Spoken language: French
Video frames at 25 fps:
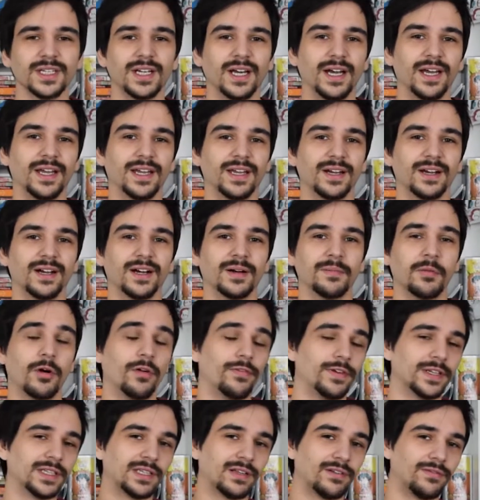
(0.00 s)
Et euh, bah, en
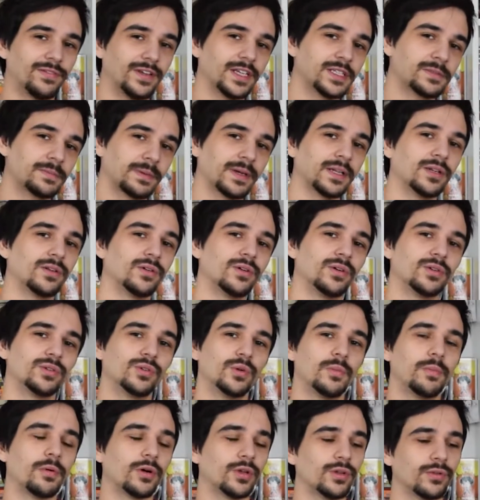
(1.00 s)
fait elle fait exprès de,
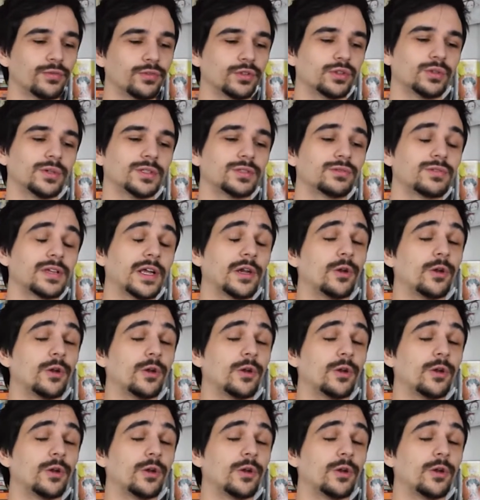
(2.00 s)
prendre en photo et tout ça,